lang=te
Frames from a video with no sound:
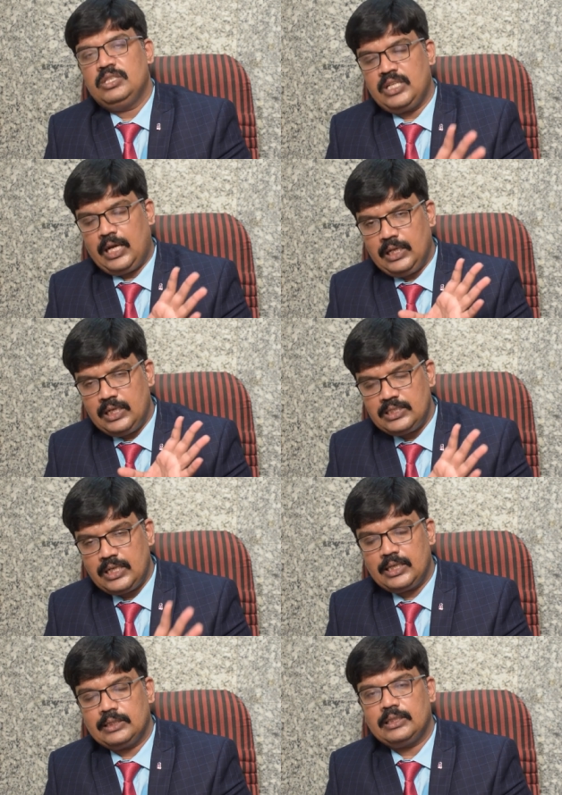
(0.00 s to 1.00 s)
చాలా
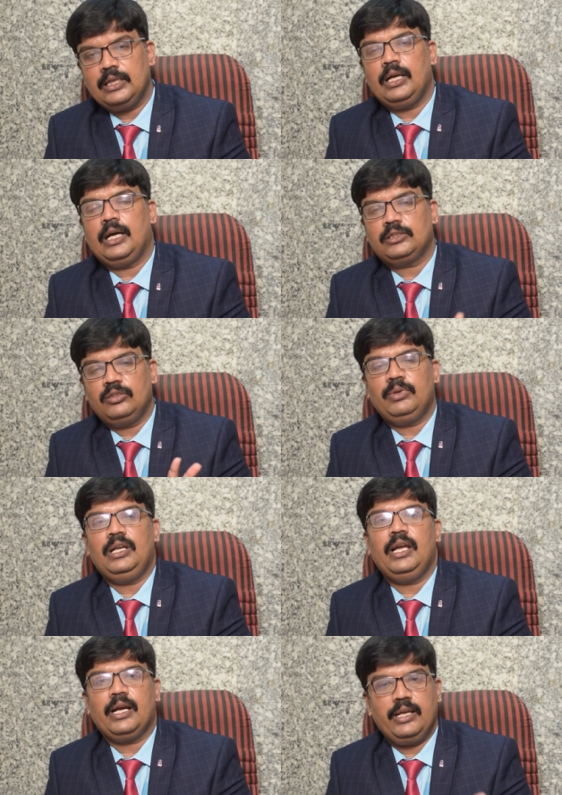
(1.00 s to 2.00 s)
జాగ్రత్తగా అతను
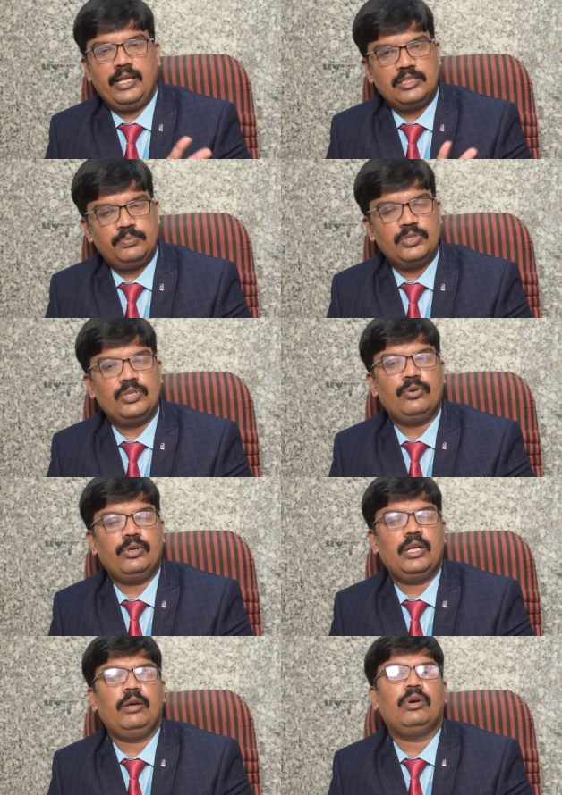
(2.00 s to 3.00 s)
మళ్ళీ ఎక్కడ ఎక్స్పోజ్
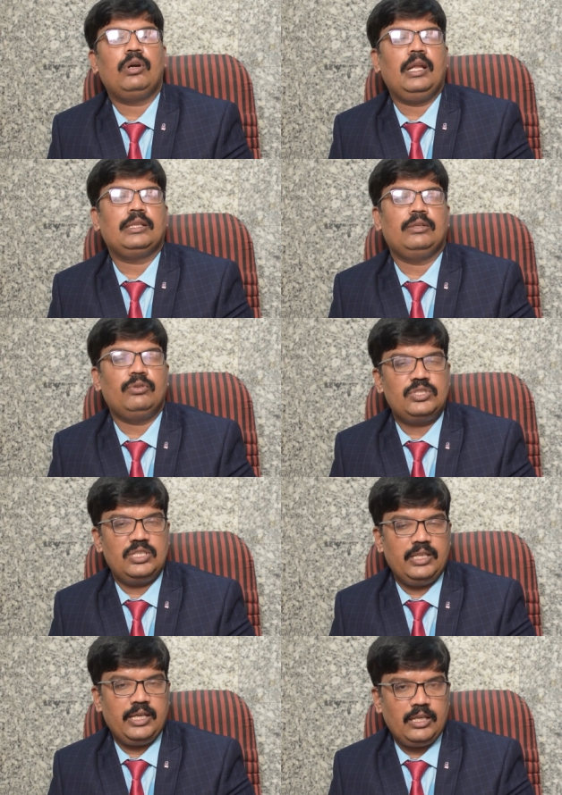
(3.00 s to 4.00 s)
అవ్వకుండా ఒకవేళ అతనికి
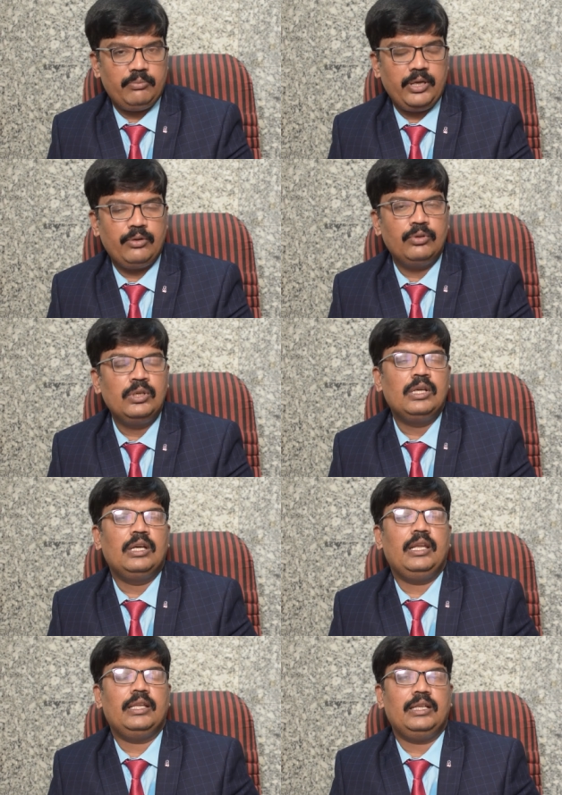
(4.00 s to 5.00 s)
వచ్చింది అనే భయం
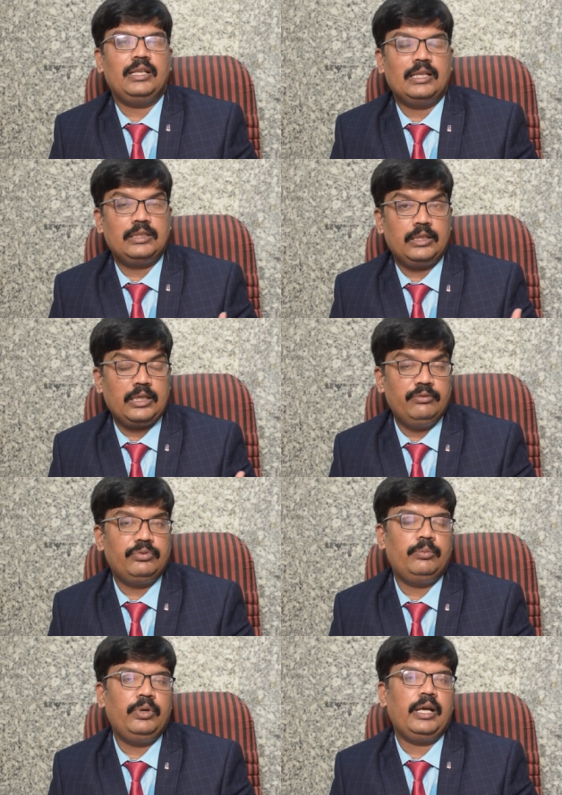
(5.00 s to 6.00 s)
లేదంటే అతను
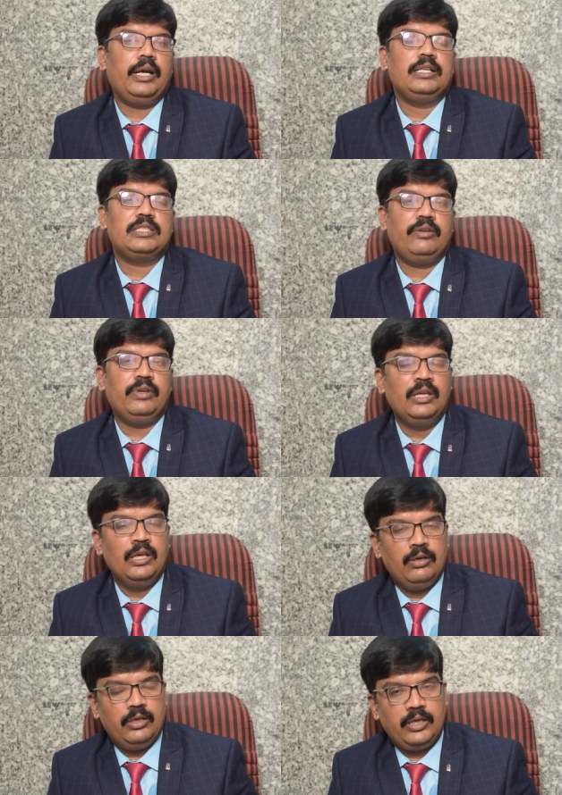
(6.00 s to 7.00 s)
కన్ఫర్మ్డ్గా హెచ్ఐవి
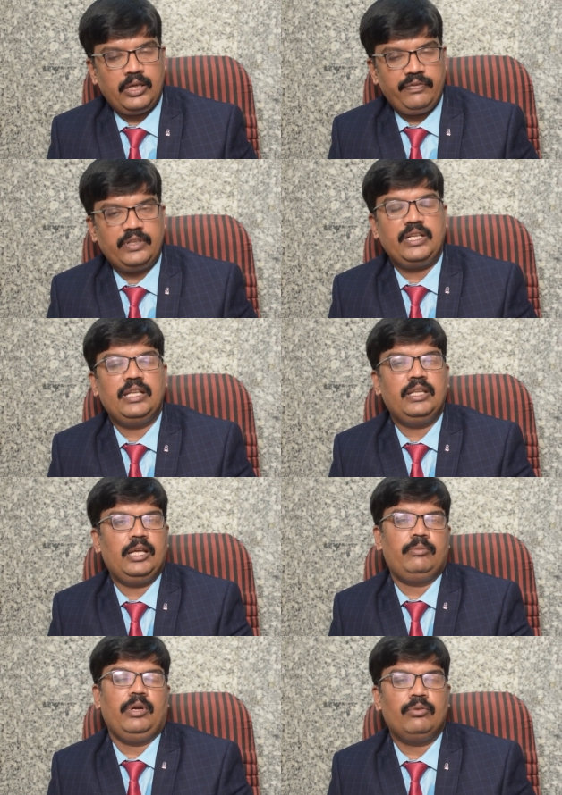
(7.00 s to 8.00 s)
ఎఫెక్ట్ అయింది
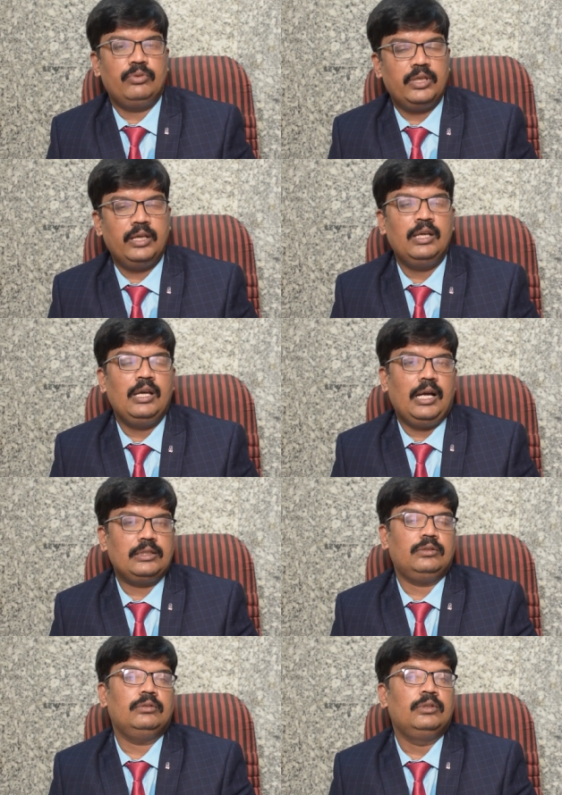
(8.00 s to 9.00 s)
అనే భయం ఉంటే
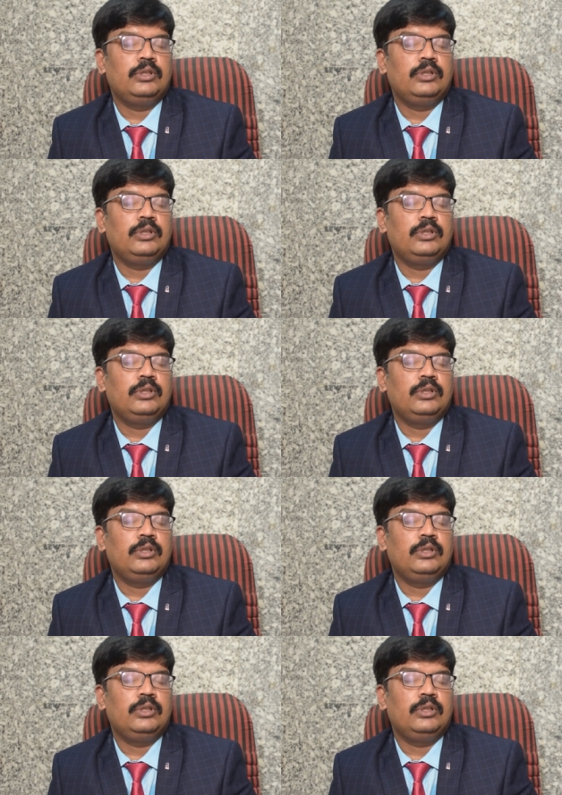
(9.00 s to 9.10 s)
అతను